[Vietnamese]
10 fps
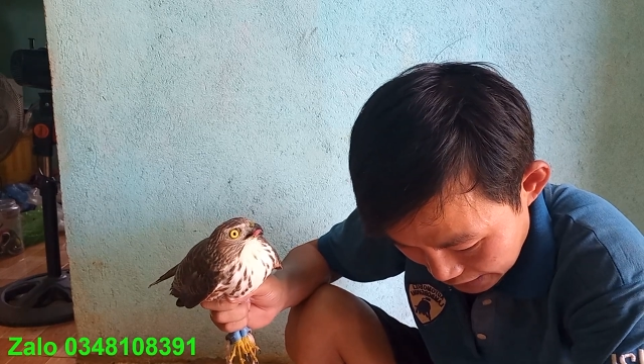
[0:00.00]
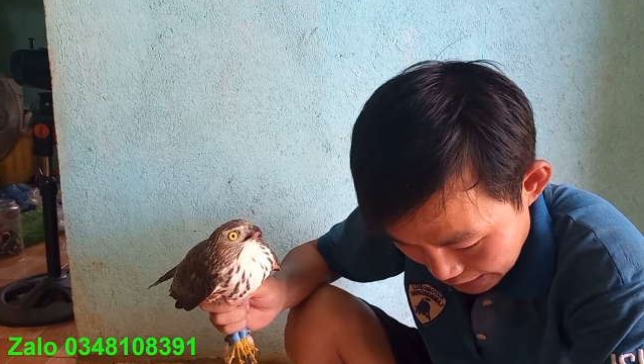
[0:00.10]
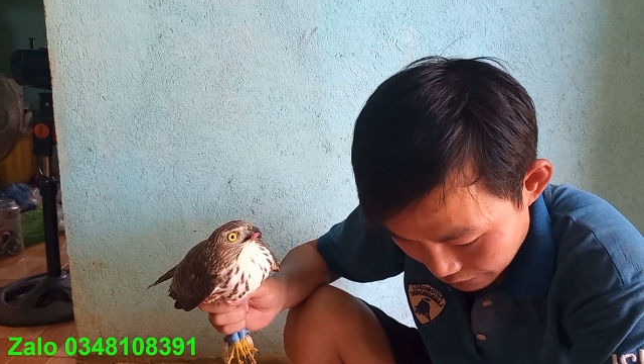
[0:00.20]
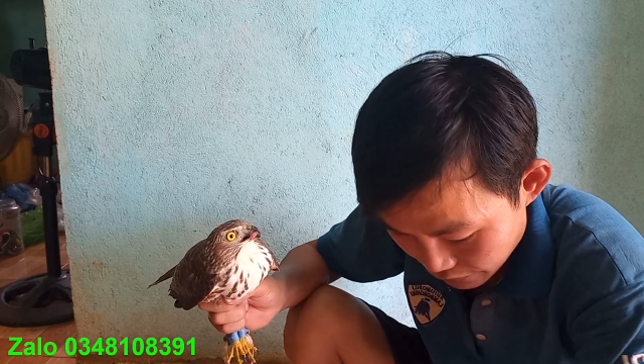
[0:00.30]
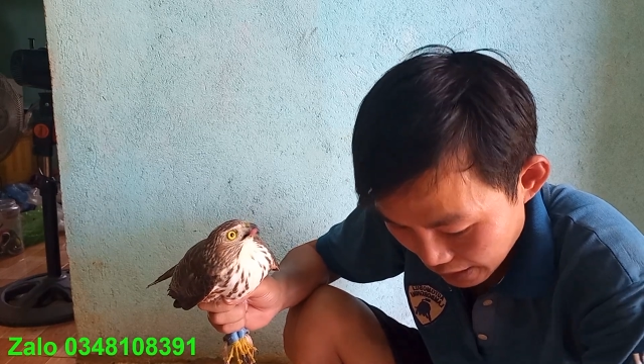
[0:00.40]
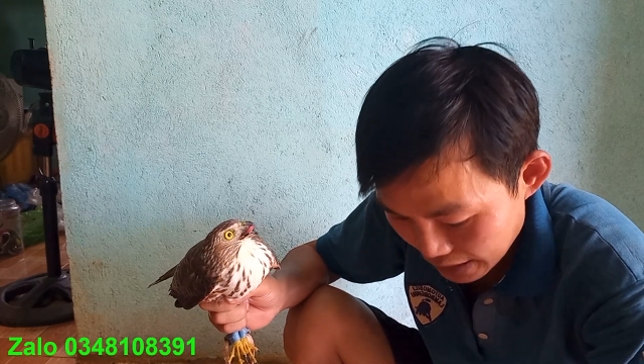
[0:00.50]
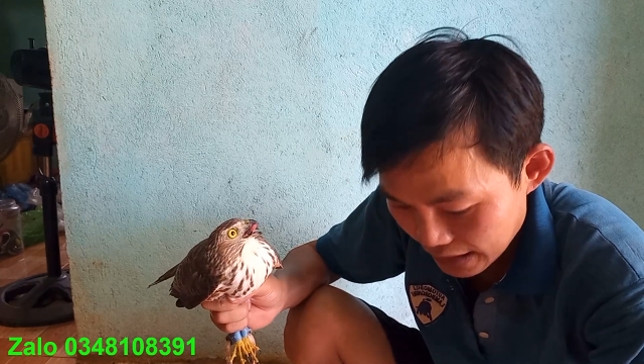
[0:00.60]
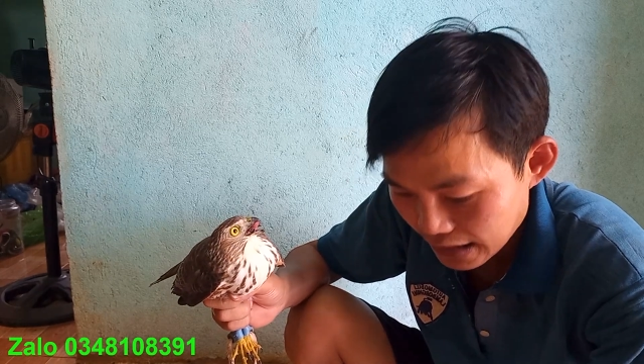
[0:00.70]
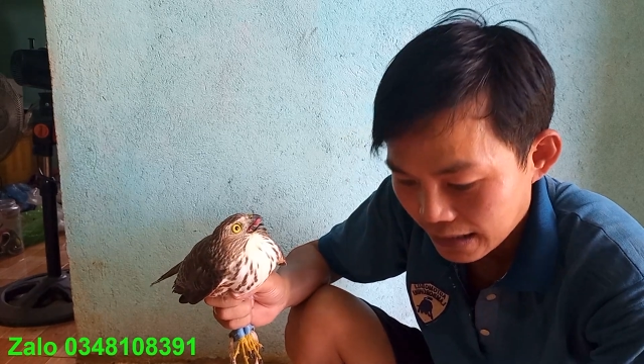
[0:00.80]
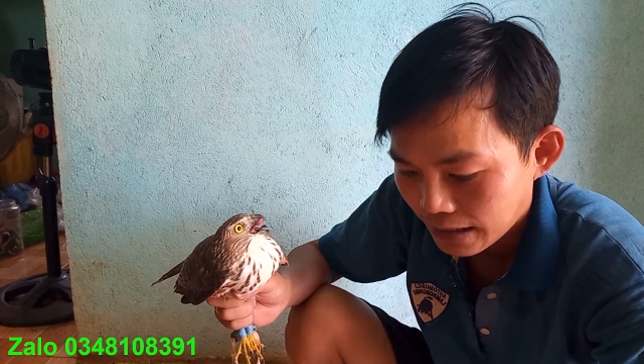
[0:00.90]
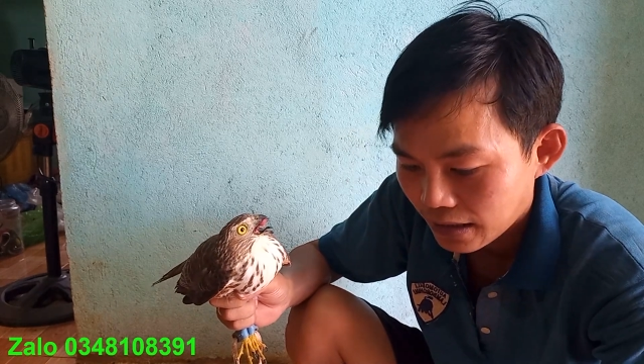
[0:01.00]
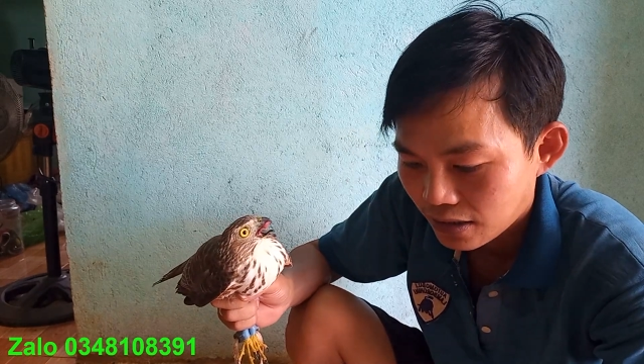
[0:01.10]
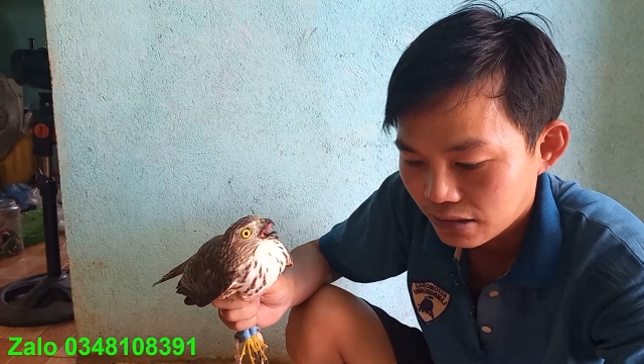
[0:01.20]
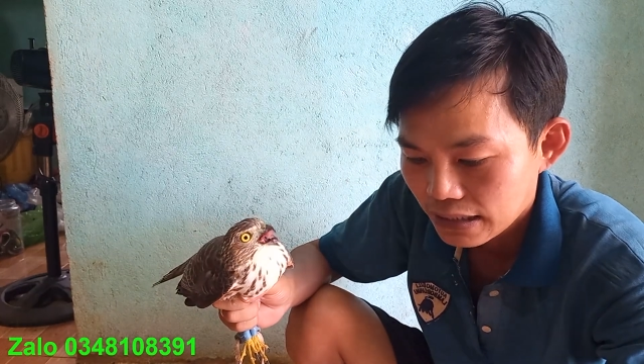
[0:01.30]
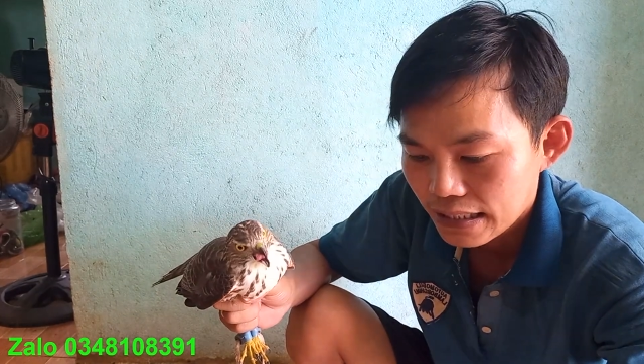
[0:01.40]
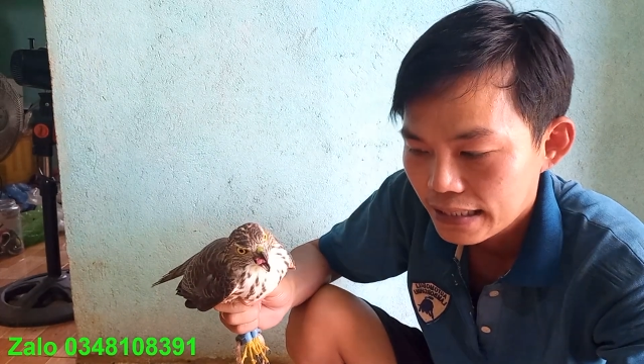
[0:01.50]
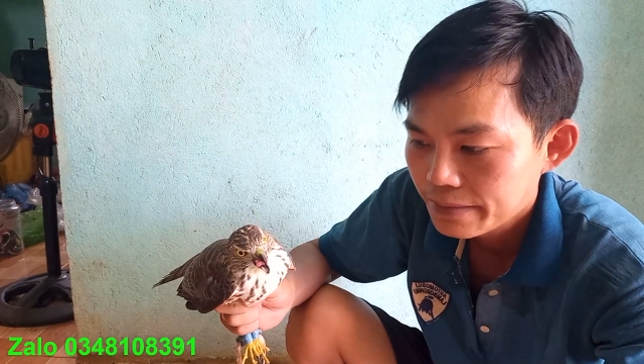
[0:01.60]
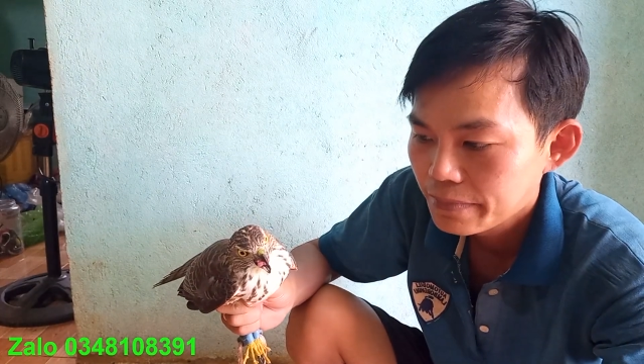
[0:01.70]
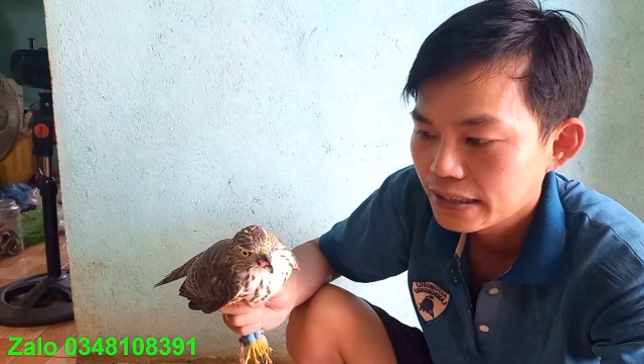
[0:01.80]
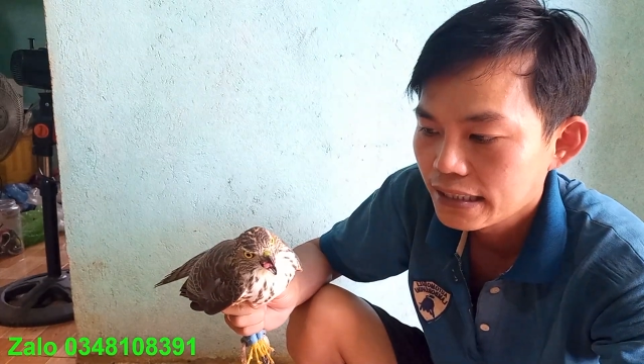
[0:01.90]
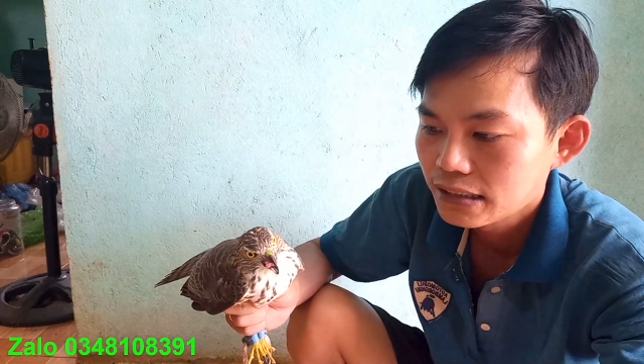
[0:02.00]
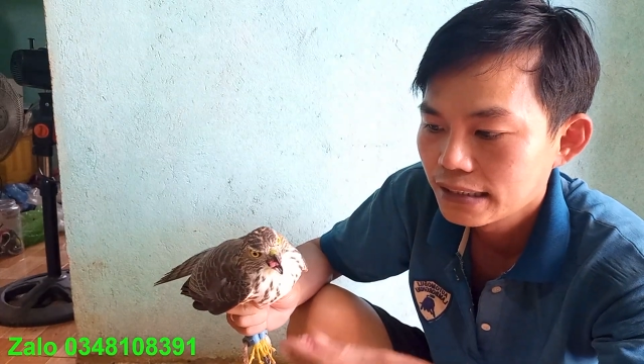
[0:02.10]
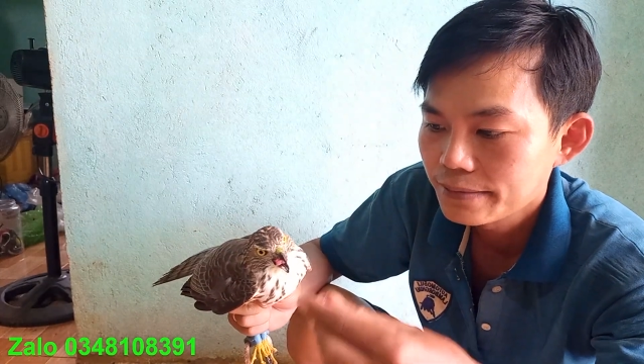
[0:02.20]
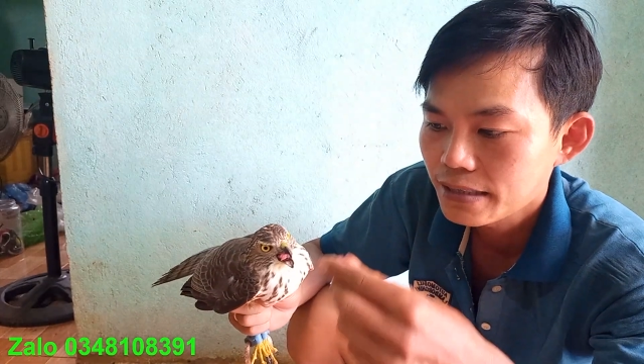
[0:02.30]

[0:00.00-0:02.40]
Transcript: Điện phát là họ thấy nên mình nên clip